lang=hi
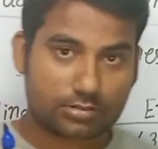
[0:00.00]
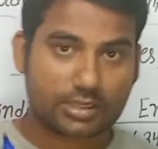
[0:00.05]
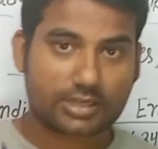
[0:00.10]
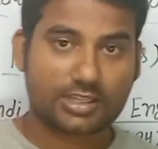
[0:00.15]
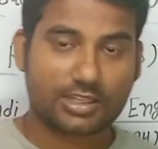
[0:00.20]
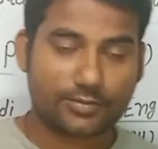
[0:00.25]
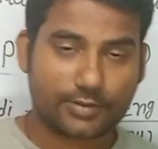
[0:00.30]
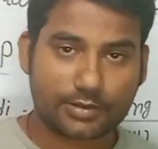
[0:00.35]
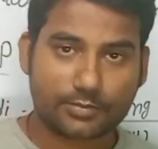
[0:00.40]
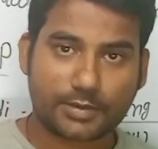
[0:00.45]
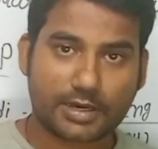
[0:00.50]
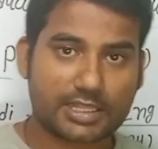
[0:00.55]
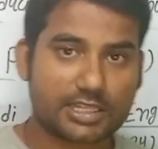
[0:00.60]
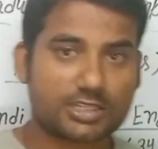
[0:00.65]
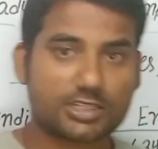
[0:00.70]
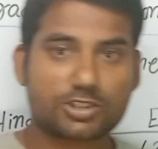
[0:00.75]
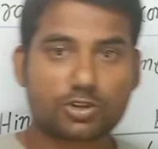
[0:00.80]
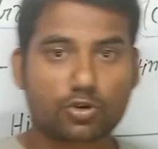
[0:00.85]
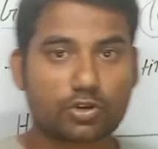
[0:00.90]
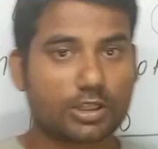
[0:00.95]
तकरीबन
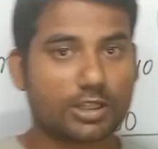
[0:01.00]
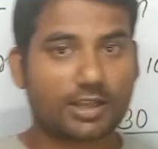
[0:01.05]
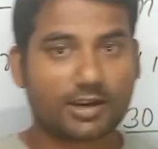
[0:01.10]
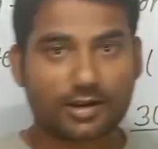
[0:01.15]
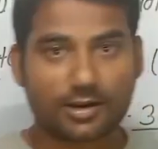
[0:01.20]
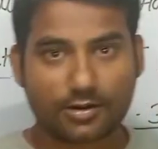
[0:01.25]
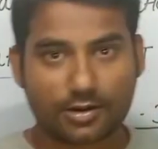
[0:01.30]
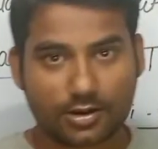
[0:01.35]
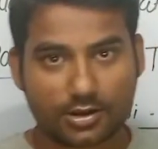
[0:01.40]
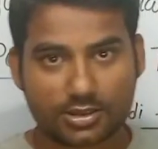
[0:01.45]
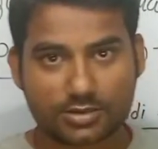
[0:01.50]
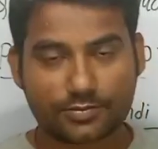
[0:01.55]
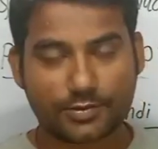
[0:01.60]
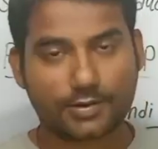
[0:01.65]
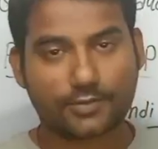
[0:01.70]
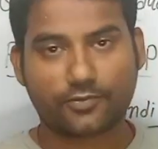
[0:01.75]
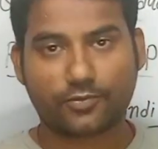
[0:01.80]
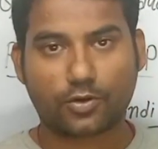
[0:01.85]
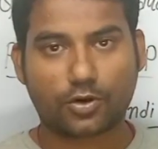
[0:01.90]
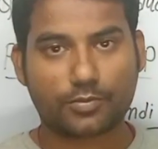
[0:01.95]
12 से 14 लाख
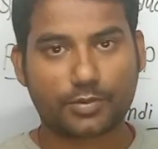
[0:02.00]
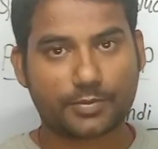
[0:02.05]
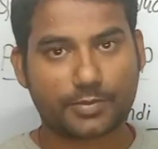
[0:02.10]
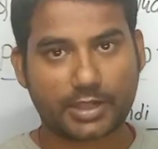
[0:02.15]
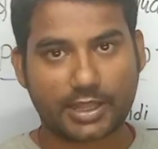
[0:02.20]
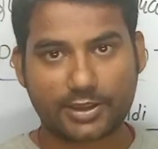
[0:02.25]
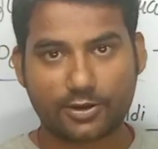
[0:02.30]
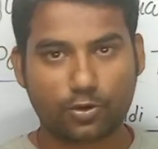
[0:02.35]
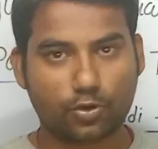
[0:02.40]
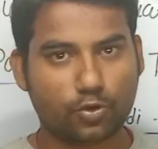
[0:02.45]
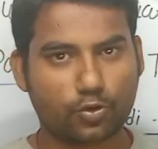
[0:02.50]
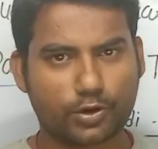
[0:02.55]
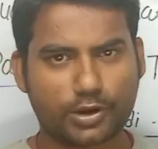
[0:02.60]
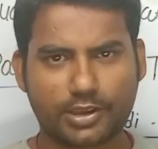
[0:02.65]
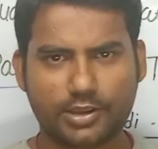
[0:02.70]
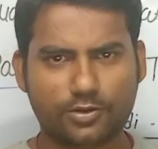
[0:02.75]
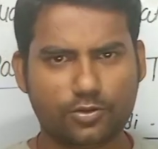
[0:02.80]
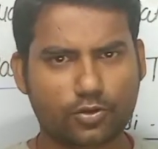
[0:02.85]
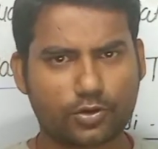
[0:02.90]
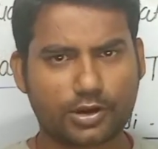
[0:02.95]
इसमें फॉर्म अप्लाई
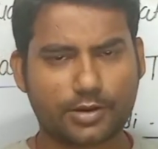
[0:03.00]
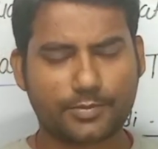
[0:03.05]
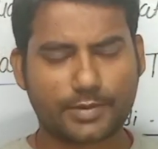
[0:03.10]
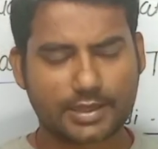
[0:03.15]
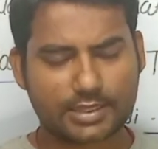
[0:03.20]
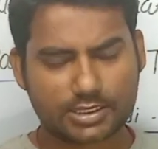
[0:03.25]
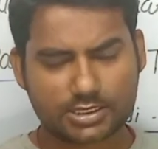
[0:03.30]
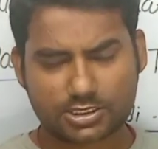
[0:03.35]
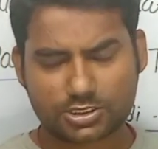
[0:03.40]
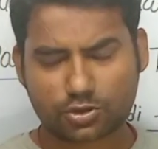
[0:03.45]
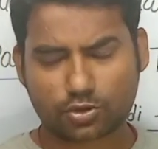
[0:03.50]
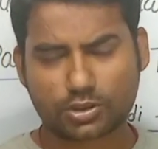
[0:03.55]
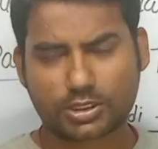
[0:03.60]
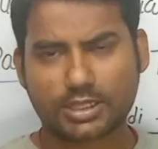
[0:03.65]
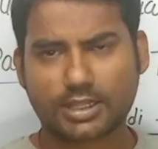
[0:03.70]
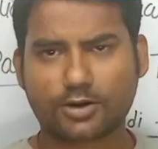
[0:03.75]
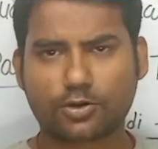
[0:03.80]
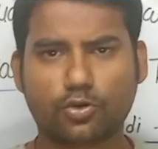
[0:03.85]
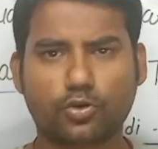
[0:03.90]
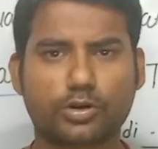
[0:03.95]
होंगे ही होंगे 12 से
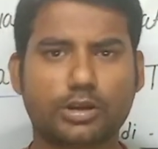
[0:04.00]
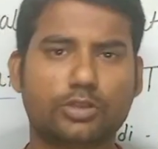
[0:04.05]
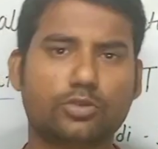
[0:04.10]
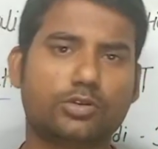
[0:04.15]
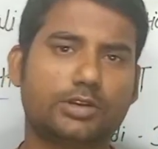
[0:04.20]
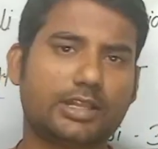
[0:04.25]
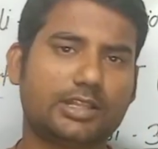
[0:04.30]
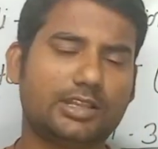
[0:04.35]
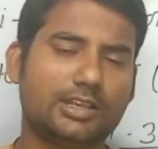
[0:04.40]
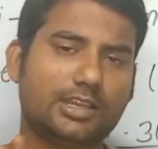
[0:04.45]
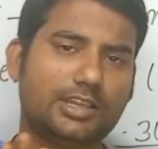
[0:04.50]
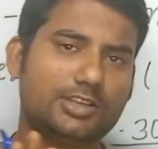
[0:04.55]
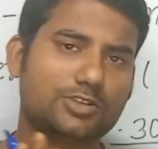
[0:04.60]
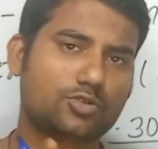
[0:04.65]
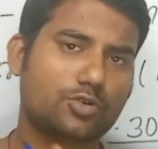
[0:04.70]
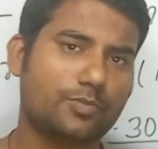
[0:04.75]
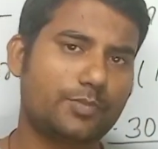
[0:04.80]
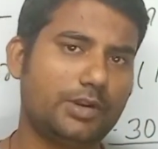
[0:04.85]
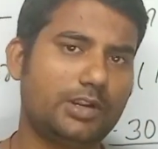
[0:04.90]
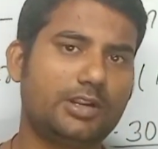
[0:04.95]
14 लाख होंगे तो यानी कि
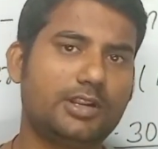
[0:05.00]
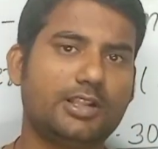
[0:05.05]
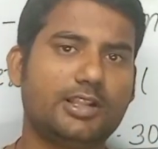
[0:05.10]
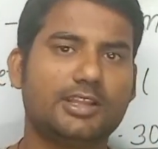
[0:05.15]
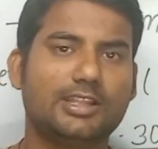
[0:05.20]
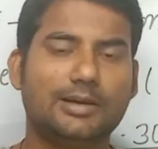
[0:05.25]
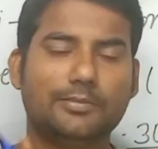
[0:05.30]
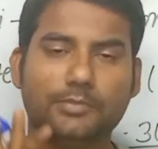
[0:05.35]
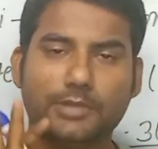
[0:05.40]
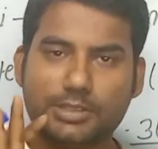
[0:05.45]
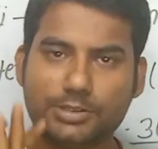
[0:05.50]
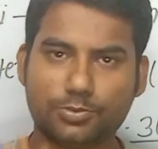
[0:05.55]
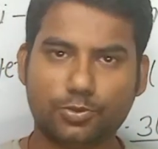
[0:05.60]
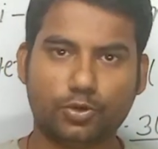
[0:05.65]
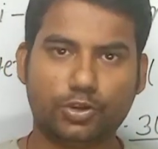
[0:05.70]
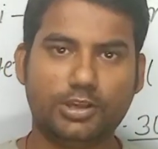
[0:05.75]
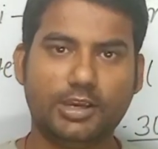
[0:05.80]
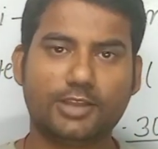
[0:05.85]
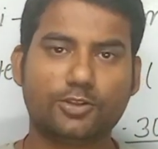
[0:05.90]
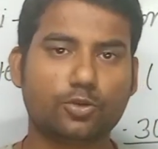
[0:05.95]
इसको पीटी लेना
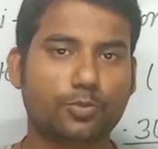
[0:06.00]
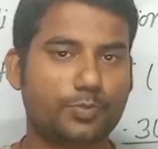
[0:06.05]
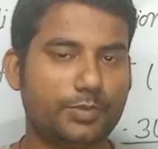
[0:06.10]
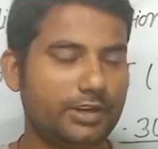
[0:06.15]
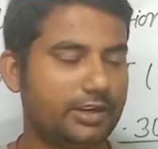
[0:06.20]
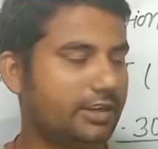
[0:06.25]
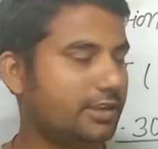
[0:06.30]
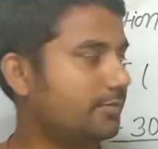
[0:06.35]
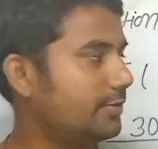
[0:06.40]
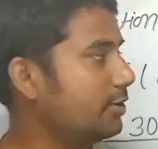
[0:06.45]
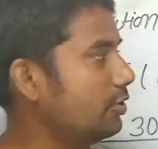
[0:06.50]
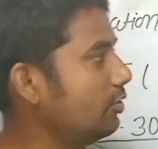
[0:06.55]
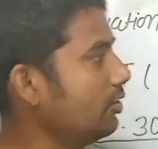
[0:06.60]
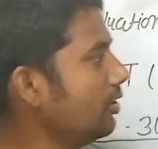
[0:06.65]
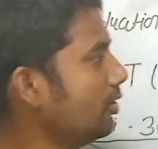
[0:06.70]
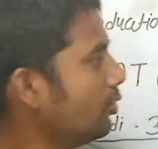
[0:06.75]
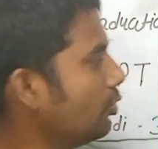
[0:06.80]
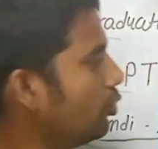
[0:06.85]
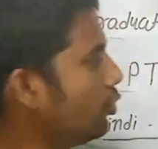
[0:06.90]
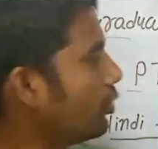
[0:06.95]
मजबूरी है तो पीटी भी
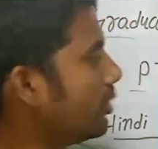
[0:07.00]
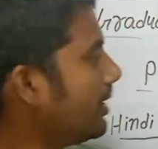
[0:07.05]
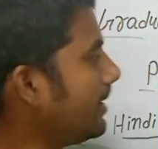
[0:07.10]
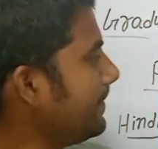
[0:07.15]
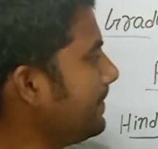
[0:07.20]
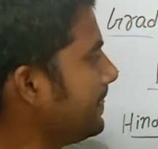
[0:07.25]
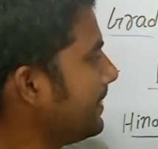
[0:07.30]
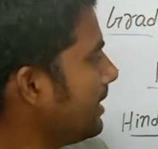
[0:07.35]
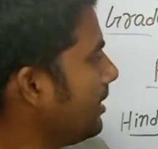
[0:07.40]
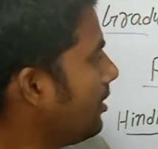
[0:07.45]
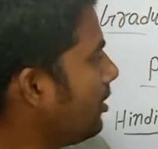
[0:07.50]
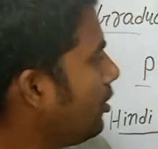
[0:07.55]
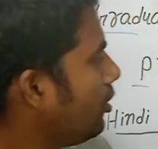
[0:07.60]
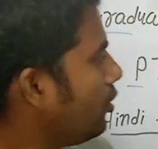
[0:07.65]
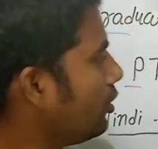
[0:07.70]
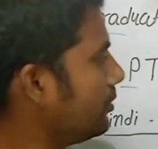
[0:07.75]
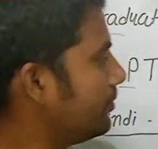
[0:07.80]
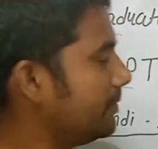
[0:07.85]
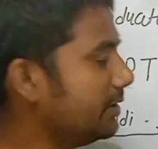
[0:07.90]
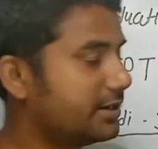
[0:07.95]
होगा
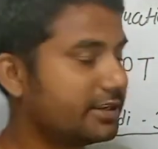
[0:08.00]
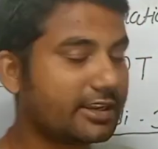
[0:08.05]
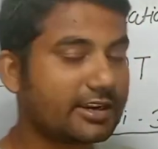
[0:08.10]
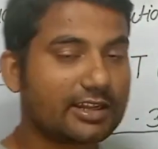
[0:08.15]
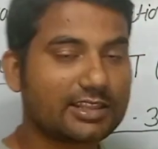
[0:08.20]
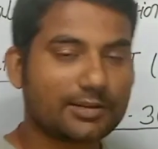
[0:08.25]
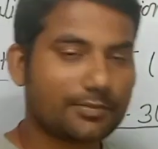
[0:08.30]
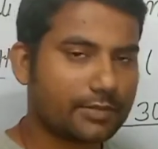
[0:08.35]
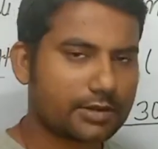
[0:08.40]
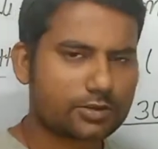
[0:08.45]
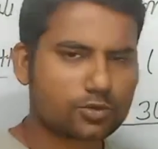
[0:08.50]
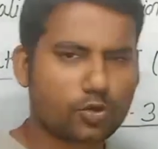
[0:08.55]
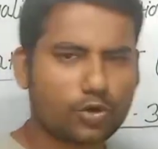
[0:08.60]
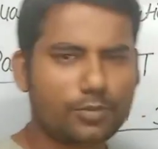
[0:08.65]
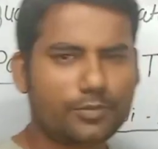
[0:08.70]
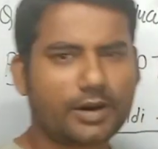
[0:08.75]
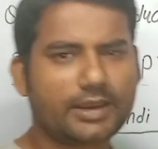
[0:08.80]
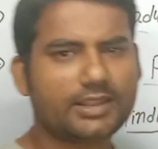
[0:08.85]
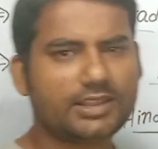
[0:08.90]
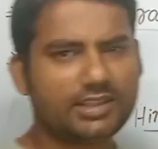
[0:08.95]
और पीटी का नंबर
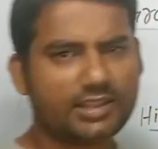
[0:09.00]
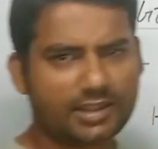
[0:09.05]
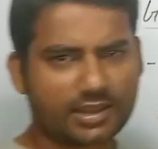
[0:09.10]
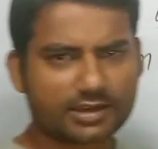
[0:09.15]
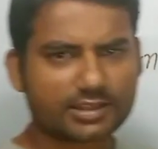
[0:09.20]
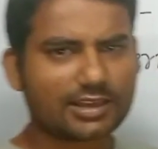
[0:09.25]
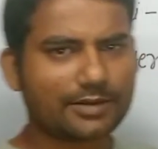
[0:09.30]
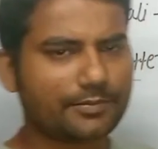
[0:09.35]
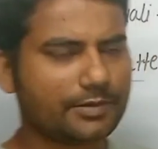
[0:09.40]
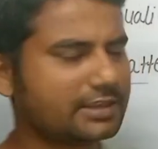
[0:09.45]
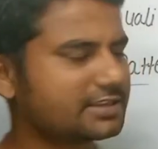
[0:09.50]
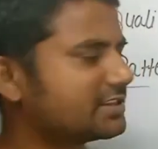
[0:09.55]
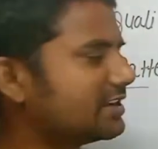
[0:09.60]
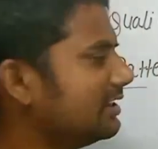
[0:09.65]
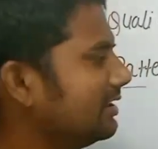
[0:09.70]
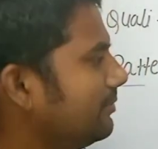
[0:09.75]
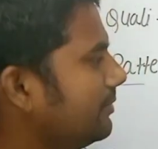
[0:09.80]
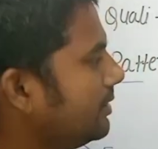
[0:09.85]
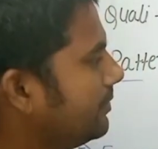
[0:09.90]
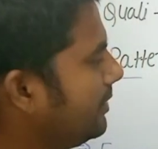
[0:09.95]
कोई मायने नहीं रखता मेंस
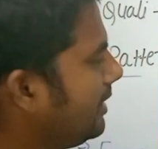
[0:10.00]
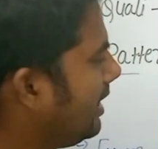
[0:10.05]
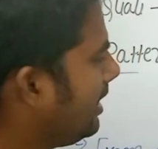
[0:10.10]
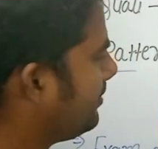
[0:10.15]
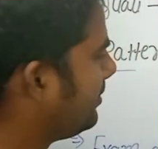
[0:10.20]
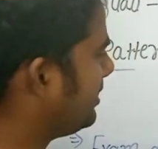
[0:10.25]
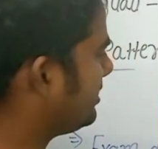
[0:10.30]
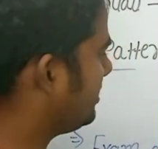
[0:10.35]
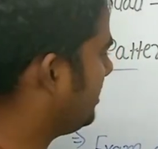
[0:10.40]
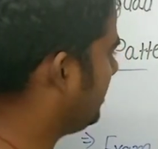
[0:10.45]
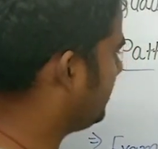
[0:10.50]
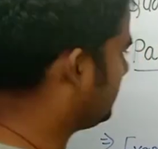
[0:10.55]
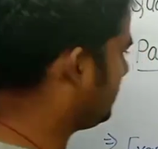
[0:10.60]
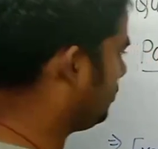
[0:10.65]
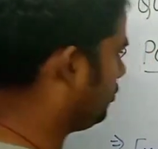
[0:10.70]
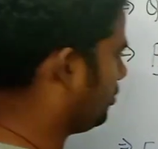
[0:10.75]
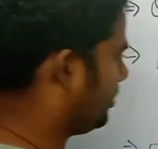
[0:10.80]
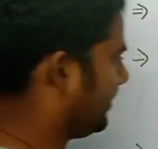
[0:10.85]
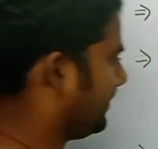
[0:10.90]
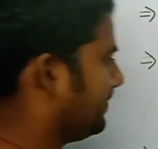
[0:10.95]
के नंबर पर आपका
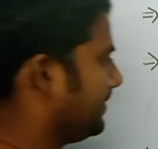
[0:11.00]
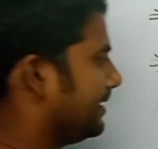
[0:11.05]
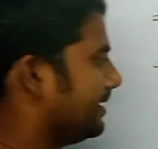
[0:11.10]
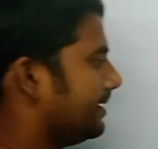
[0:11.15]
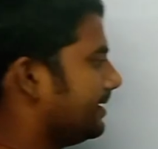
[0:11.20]
सिलेक्शन होगा